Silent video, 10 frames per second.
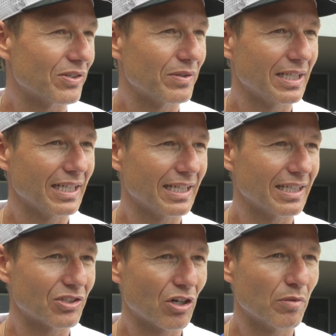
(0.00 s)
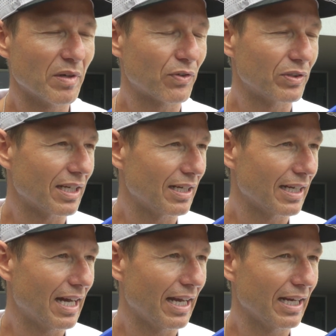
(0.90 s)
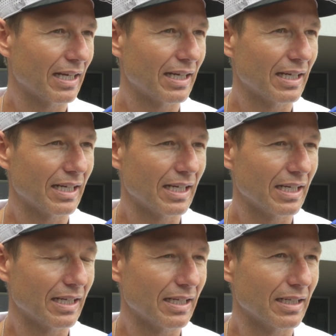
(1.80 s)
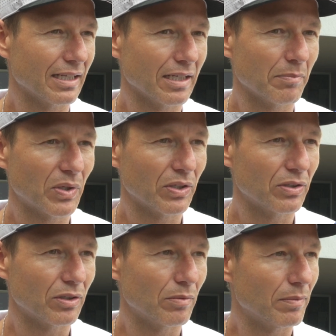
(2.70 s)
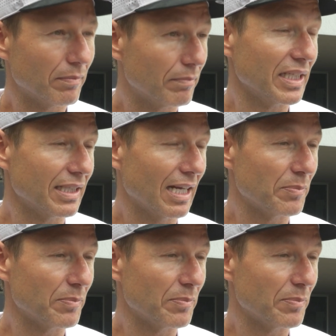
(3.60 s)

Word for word: quindi so come affrontare le gare anche in modo mentale,